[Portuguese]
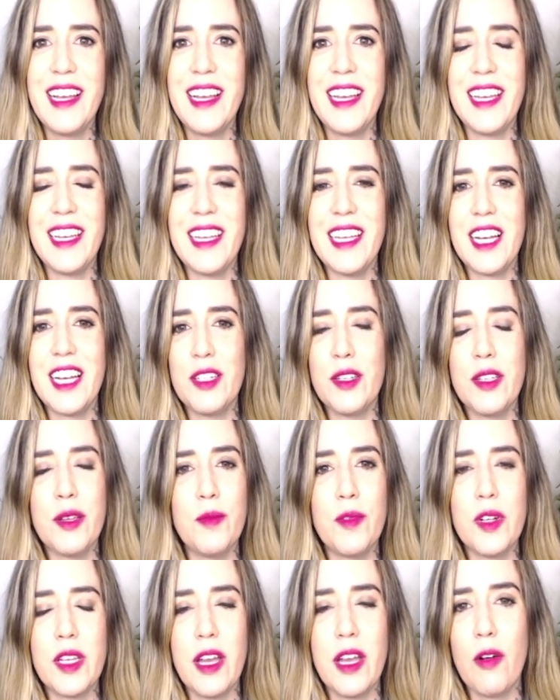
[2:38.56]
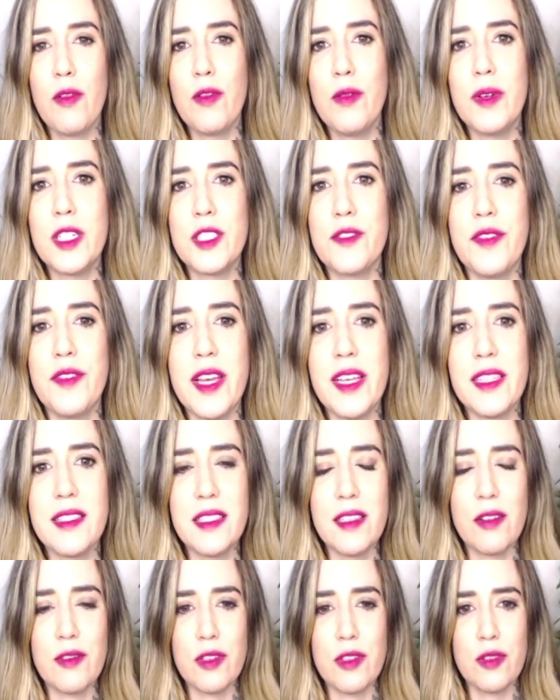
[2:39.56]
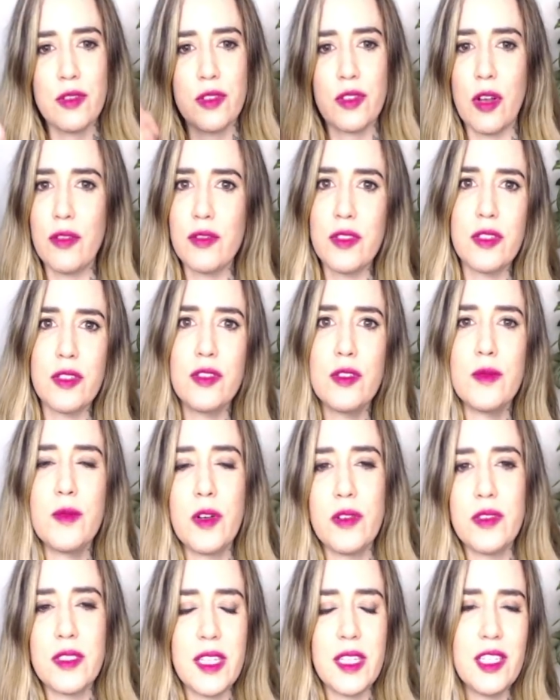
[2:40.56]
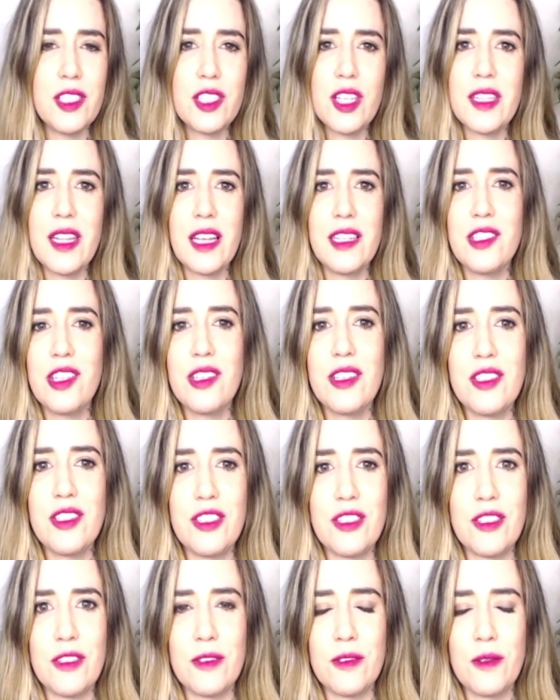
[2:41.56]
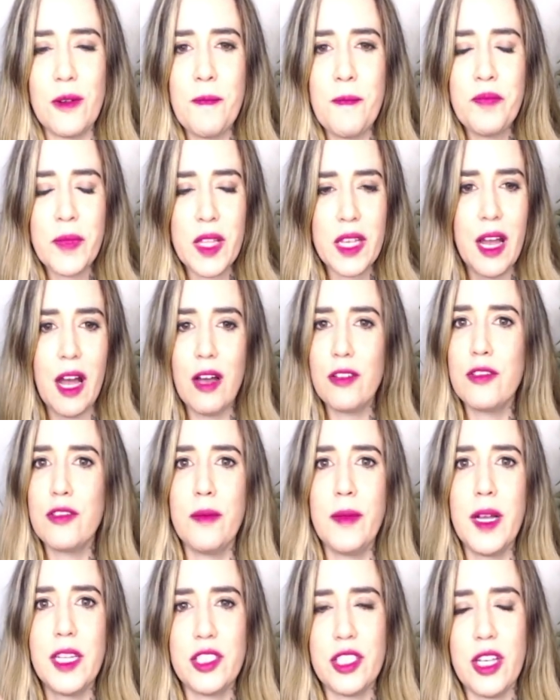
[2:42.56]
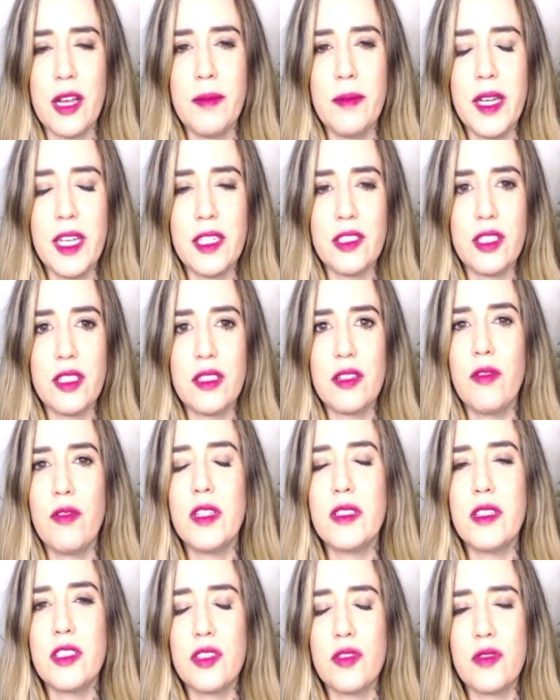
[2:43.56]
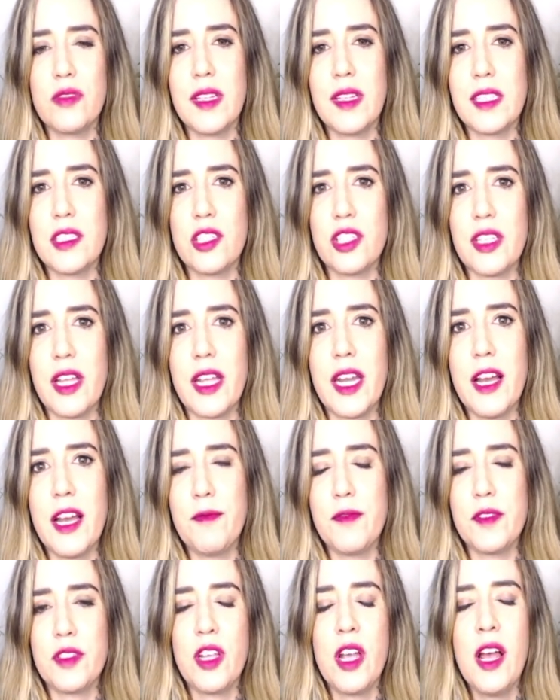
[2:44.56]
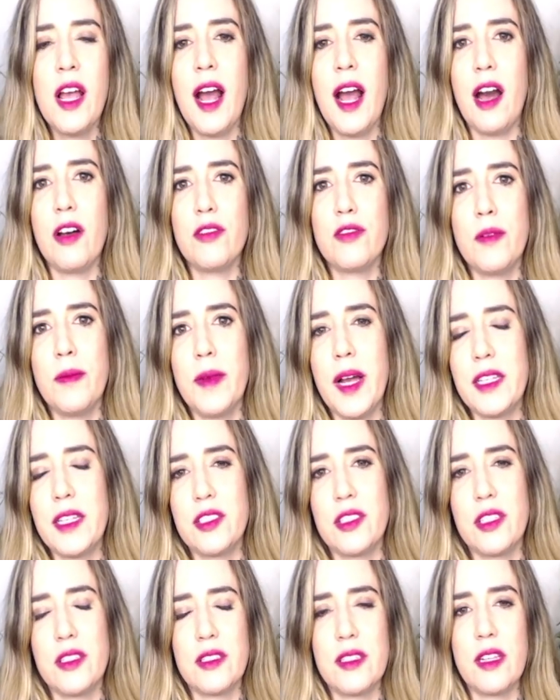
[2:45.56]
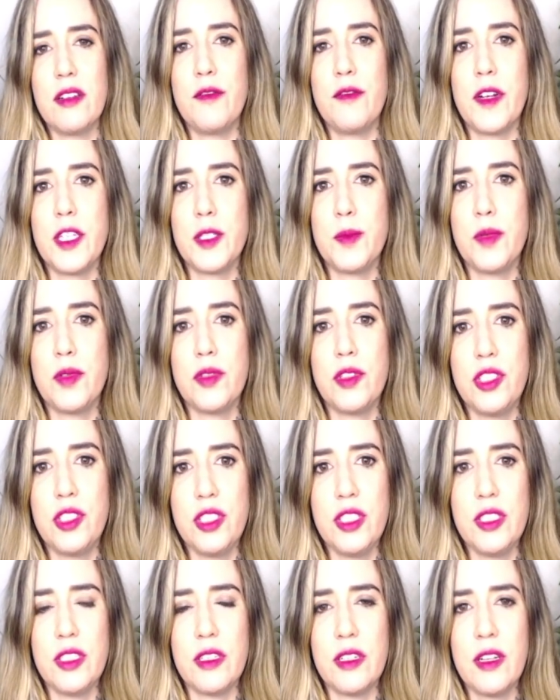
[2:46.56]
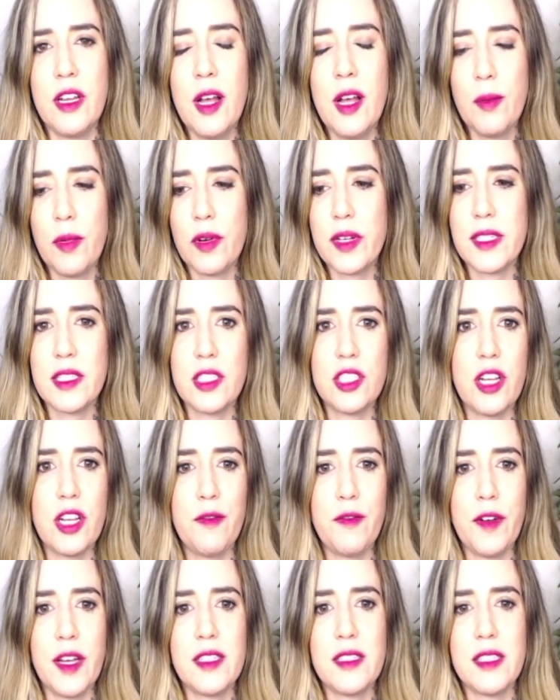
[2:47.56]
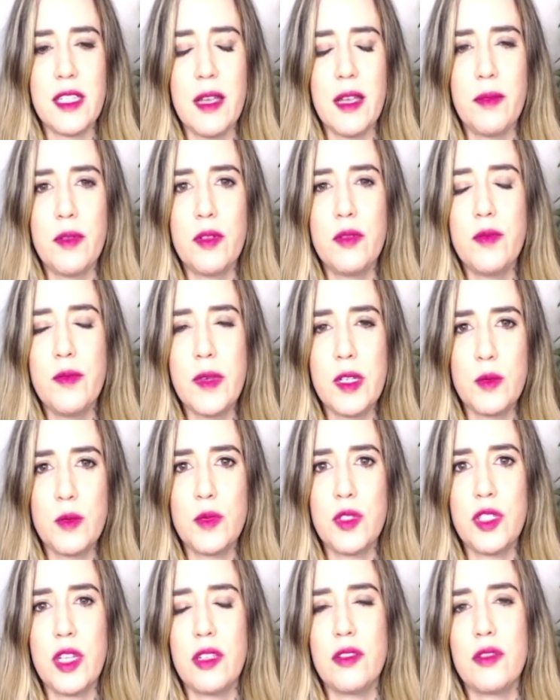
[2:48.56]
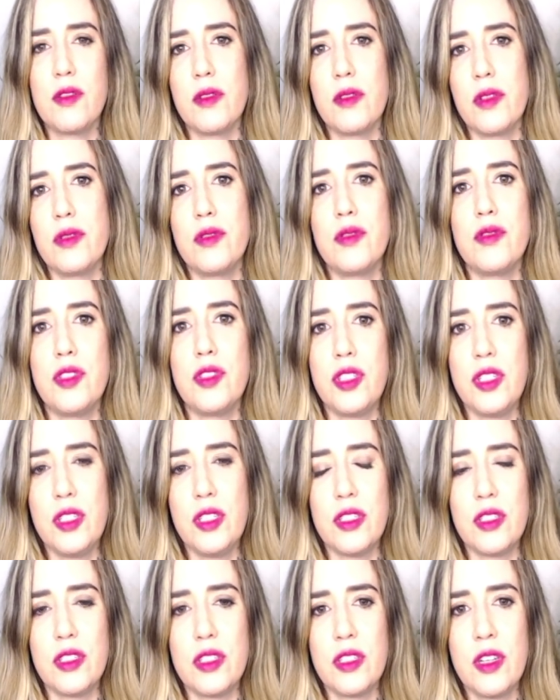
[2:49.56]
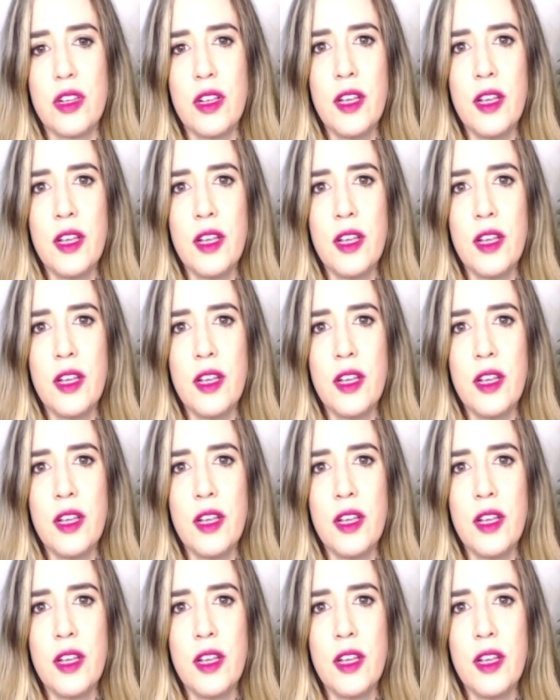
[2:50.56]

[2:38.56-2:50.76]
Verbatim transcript: E, e, e, algumas vezes é o seu, só o seu subconsciente que está dirigindo. Automaticamente, em quantas dessas tarefas automáticas você não faz por dia? Porque você já faz sempre do mesmo jeito todos os dias.